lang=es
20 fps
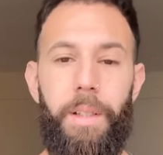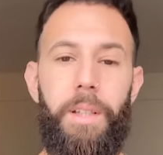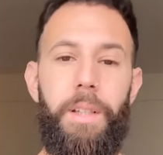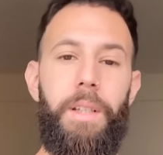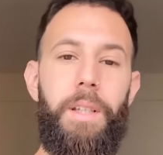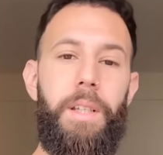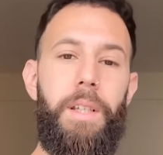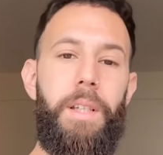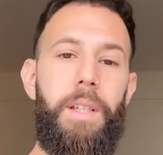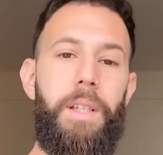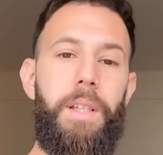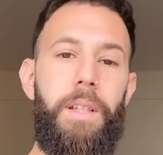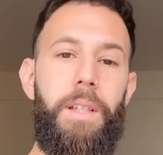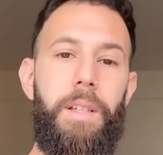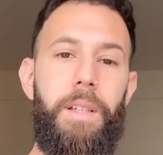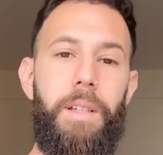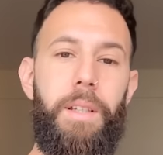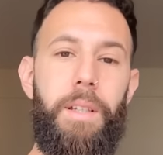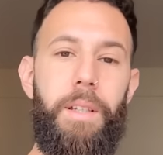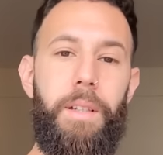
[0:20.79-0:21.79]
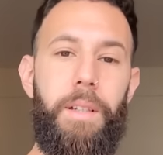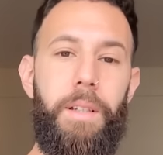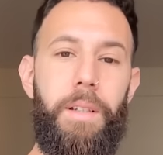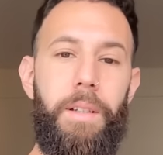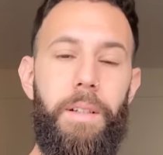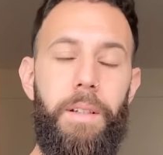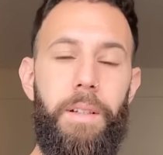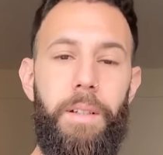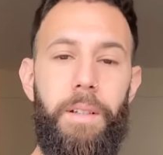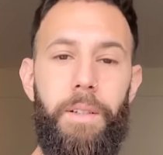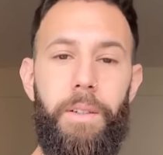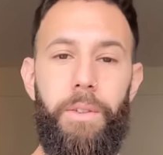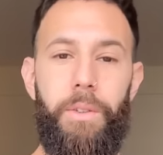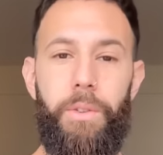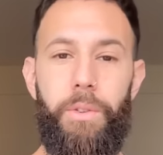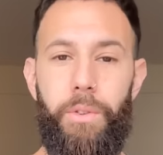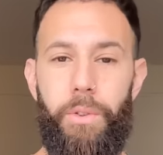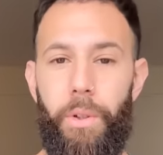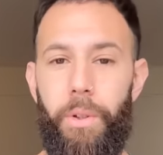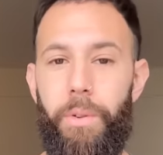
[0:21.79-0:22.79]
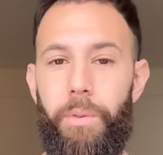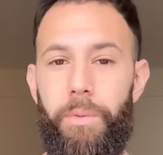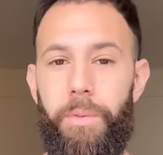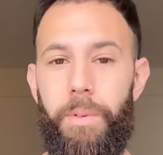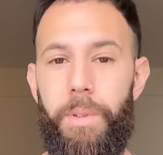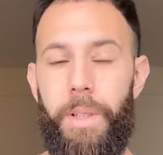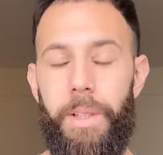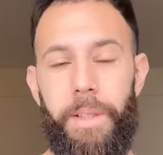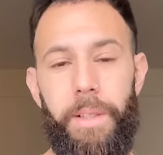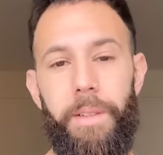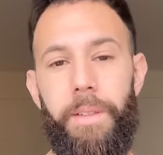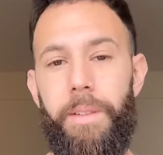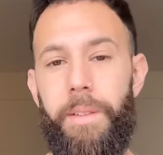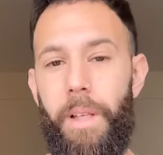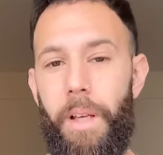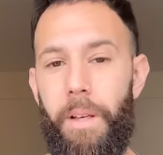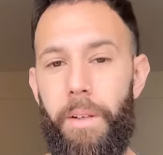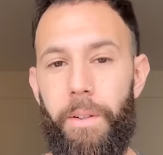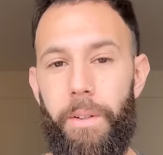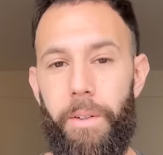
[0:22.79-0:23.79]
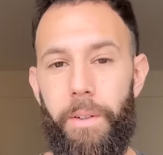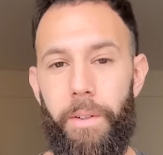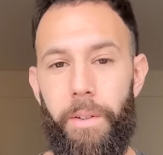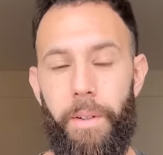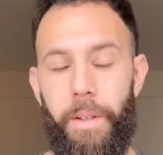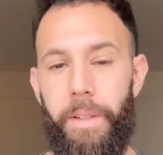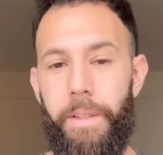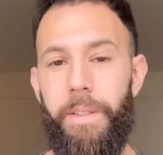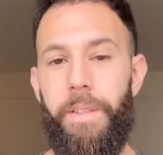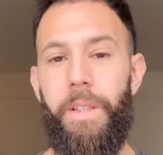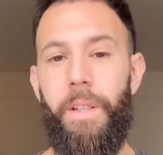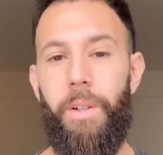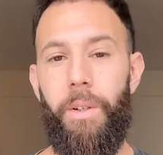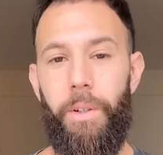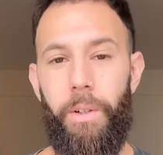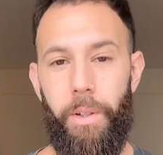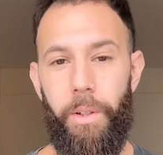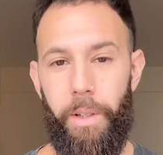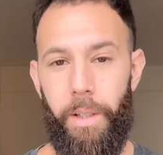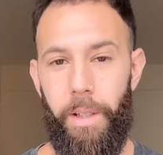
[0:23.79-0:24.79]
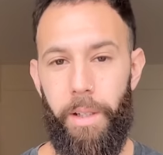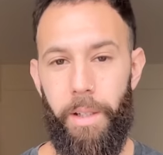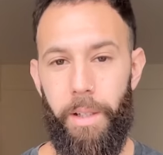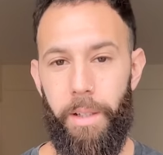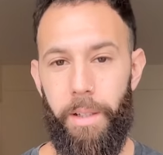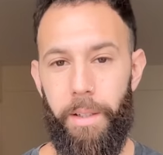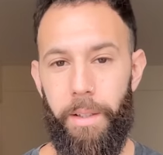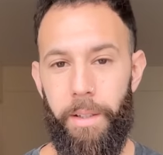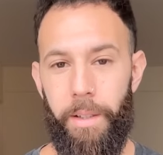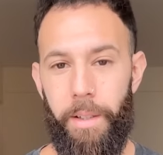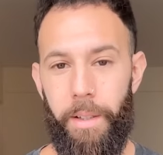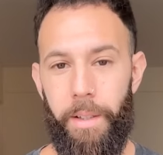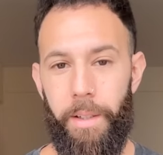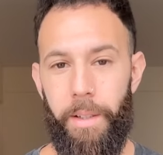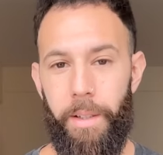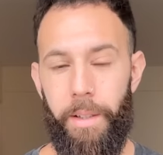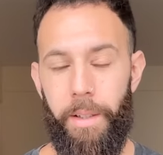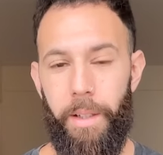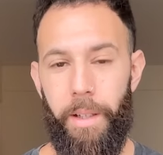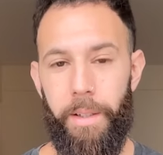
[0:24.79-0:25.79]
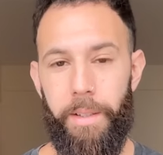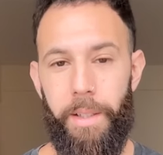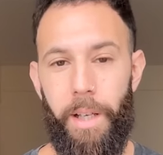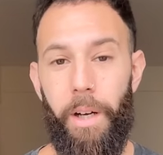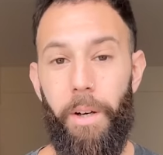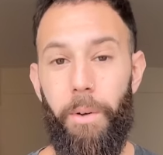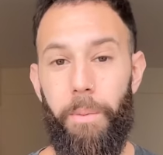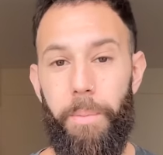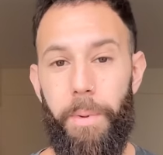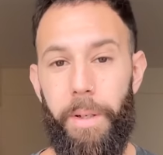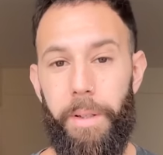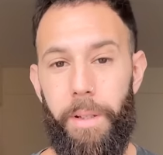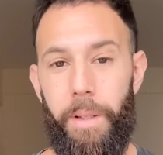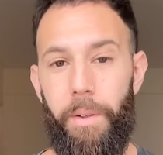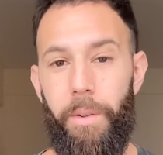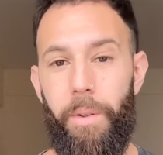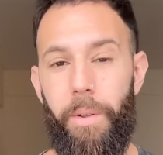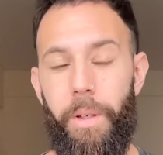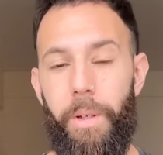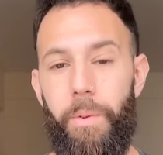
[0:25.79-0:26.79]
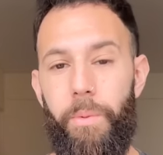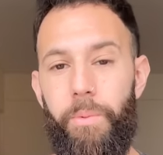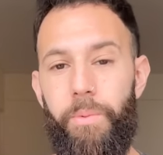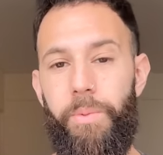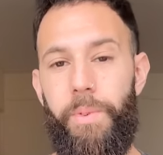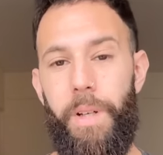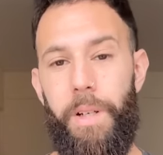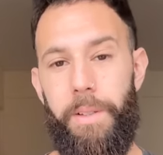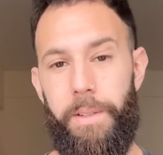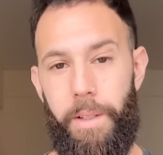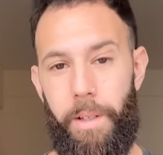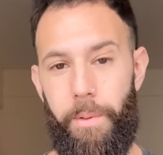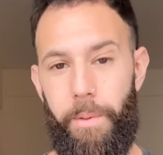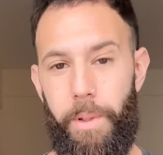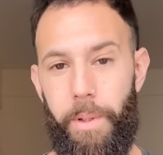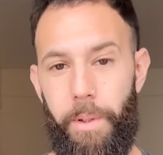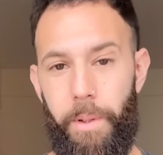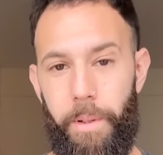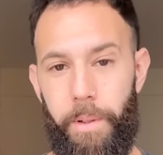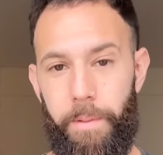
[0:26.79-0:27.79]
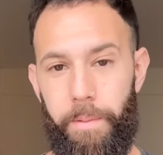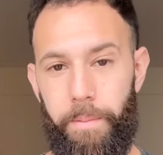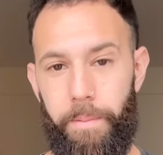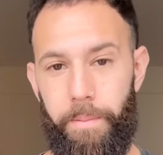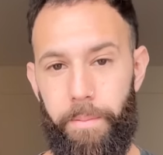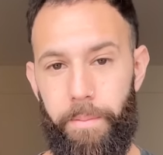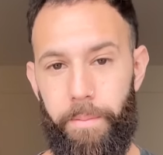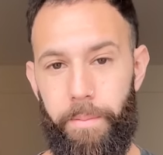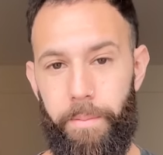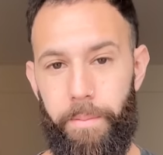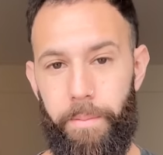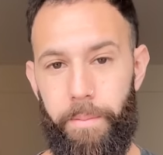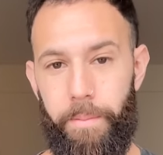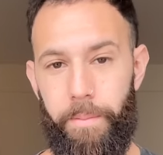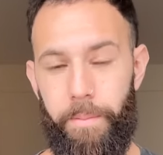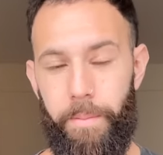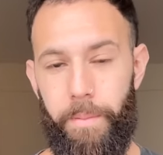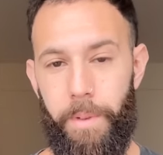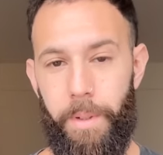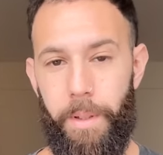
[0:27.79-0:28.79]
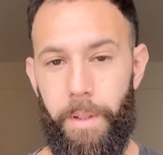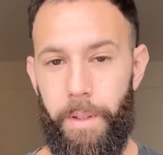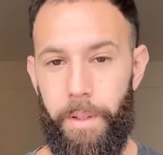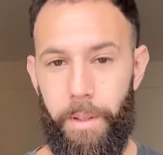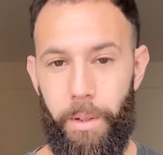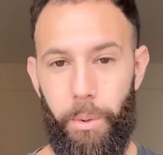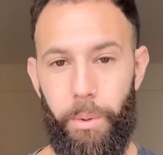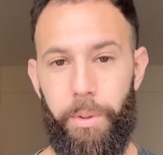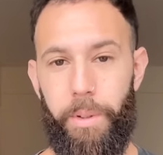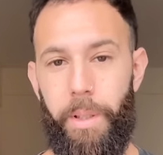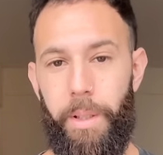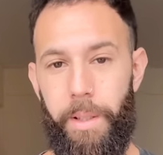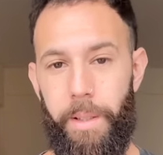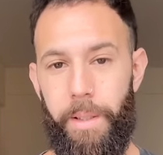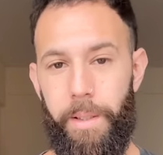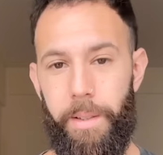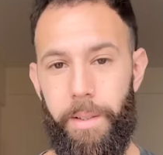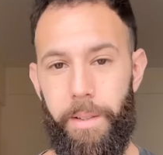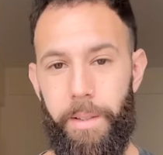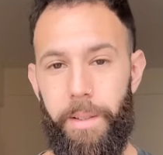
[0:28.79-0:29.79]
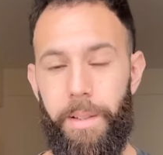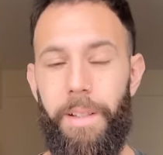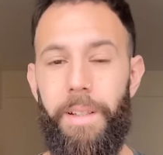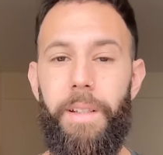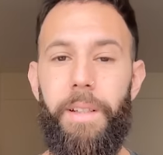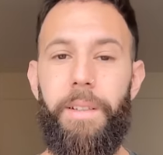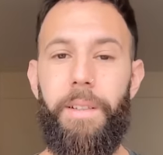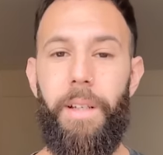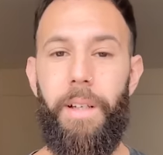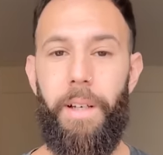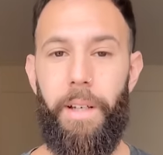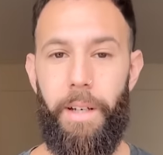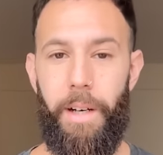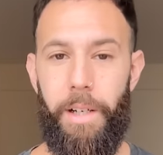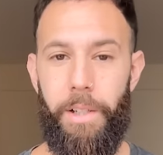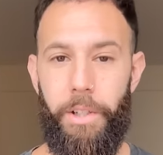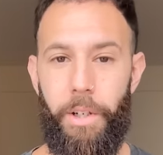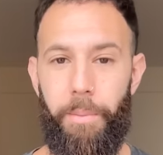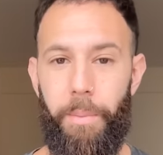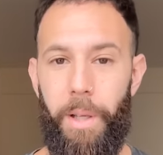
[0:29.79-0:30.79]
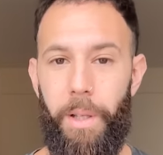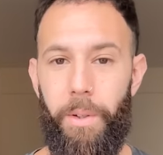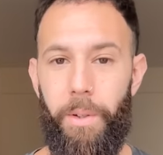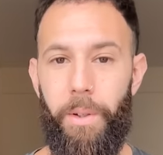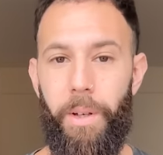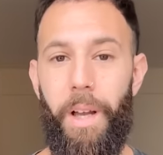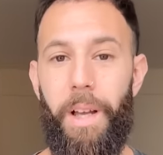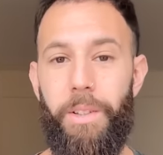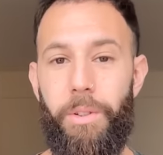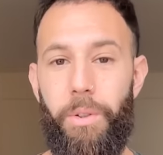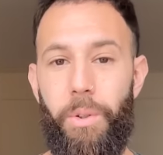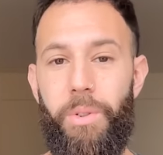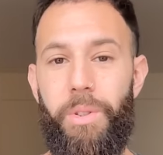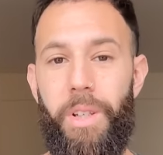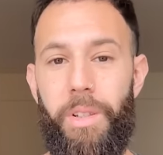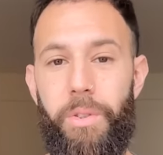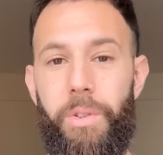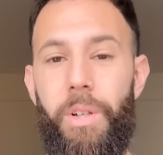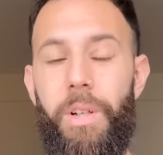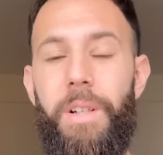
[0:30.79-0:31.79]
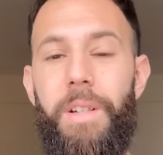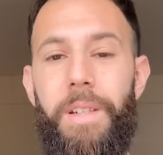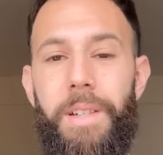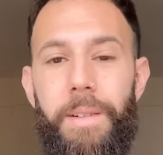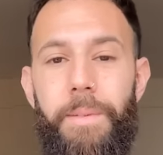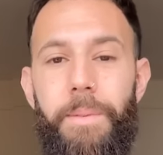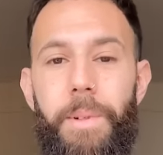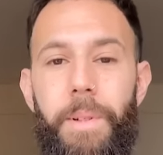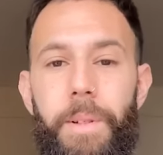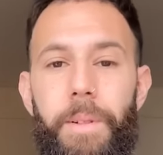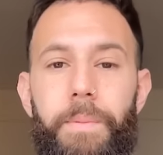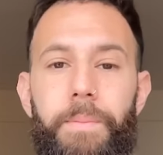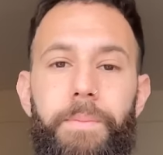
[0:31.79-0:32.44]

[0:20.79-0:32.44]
Y soy un licenciado en psicología que se ha convertido en un fiel servidor de ustedes y de este canal llamado Asociación Libre.